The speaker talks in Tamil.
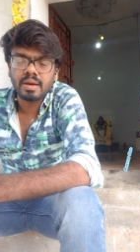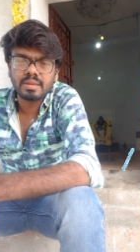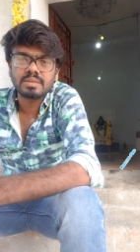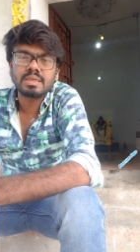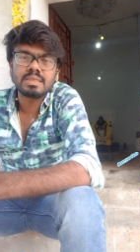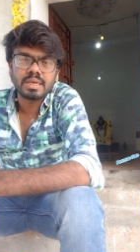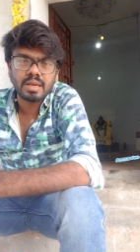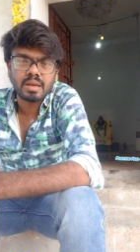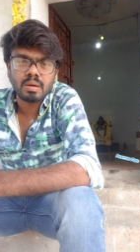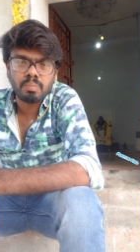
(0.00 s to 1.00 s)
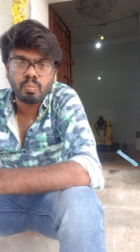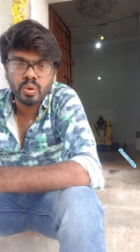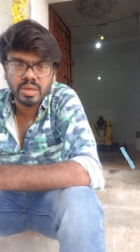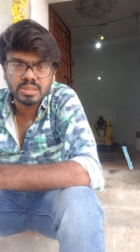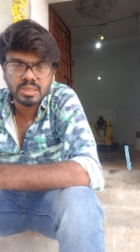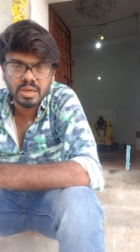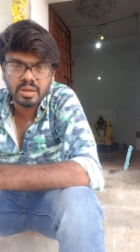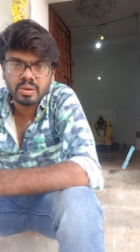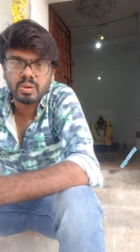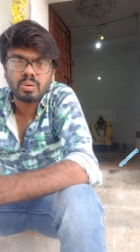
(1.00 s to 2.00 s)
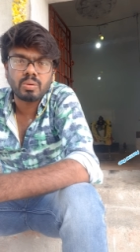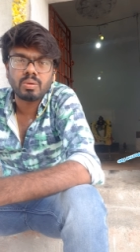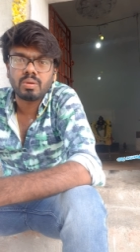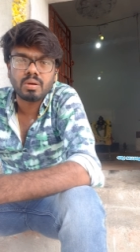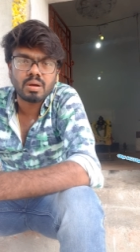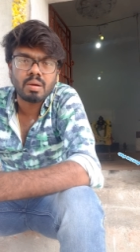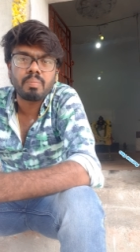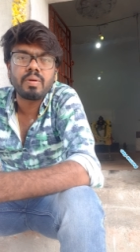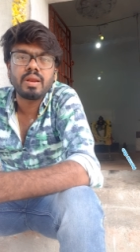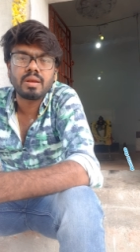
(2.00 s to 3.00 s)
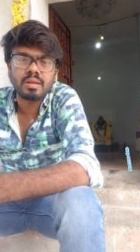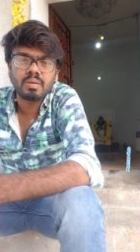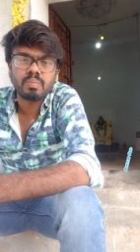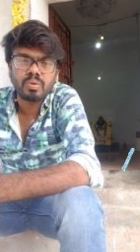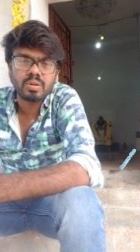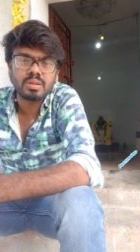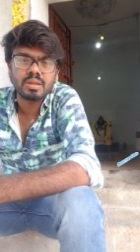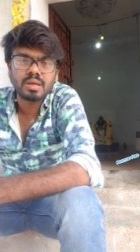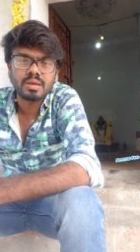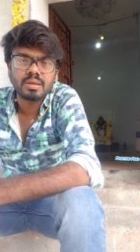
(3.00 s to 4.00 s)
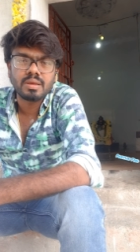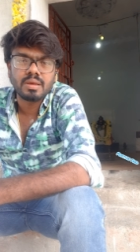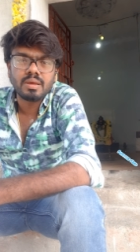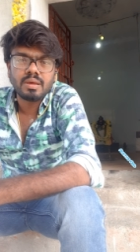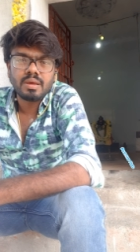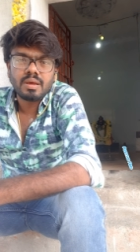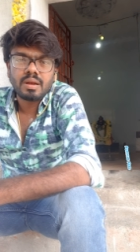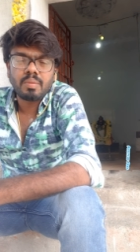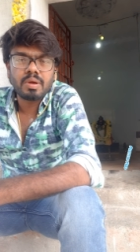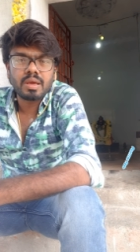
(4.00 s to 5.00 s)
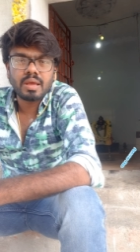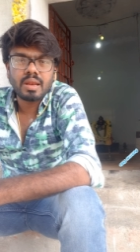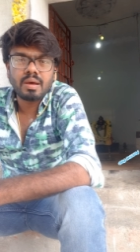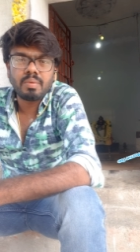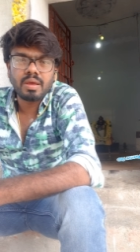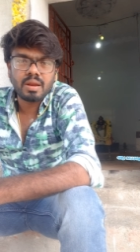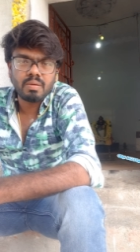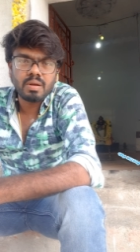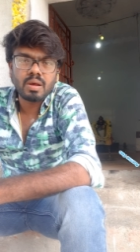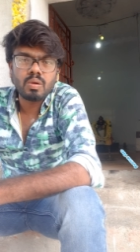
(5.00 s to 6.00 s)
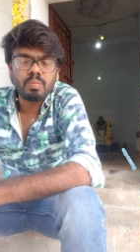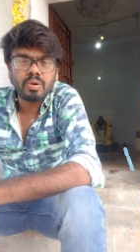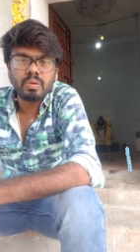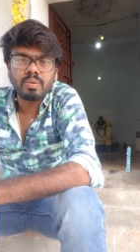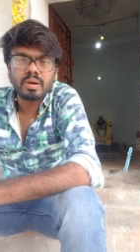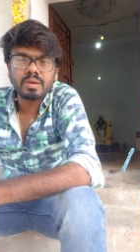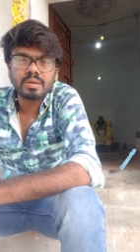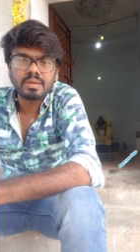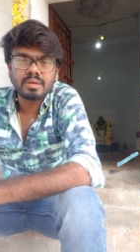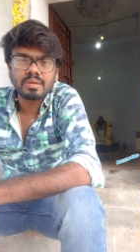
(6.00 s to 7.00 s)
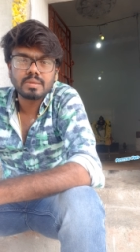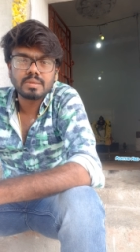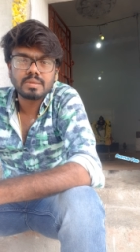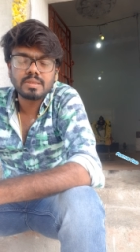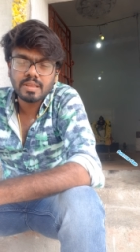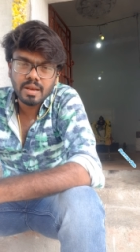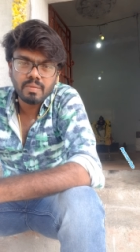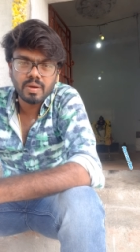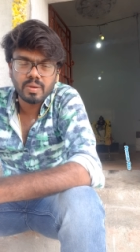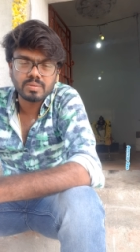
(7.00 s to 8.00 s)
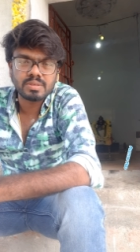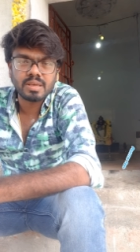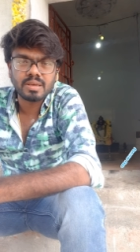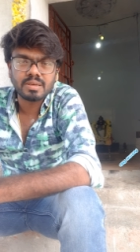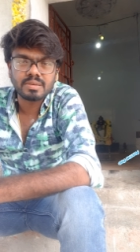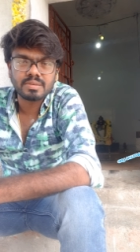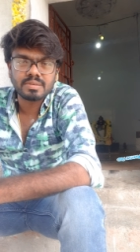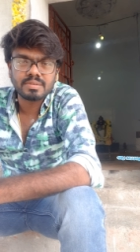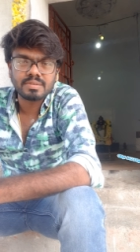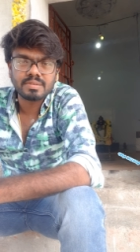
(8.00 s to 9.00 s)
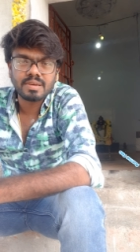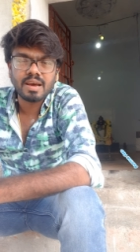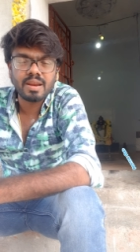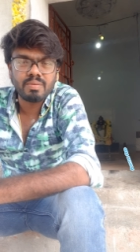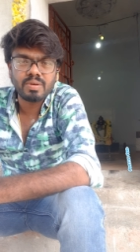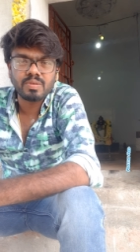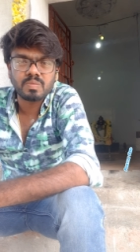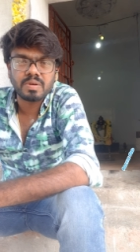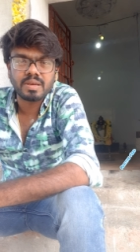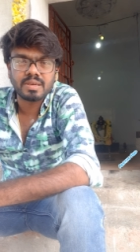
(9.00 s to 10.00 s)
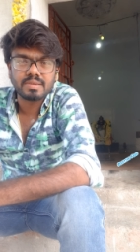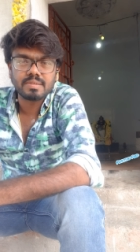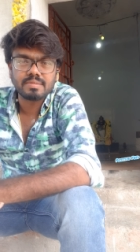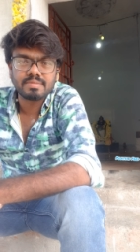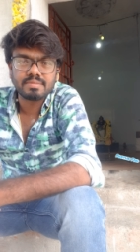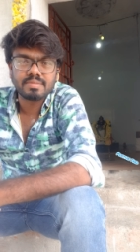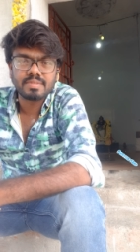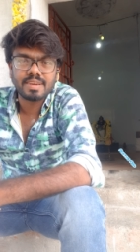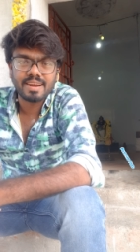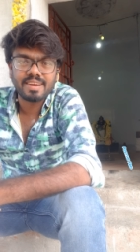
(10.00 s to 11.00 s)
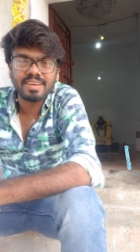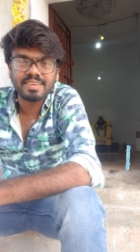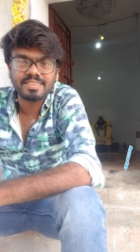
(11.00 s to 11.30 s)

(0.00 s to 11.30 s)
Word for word: அடுத்த ஸ்டேஜுக்கு என்ன முயற்சி எடுக்கிறோம் அப்படின்றத பொறுத்து தான் நமக்கு எல்லாமே இறைவன் அருள் புரிவார் தெளிவாக யோசிங்க அறிவை யூஸ் பண்ணுங்கள் நன்றி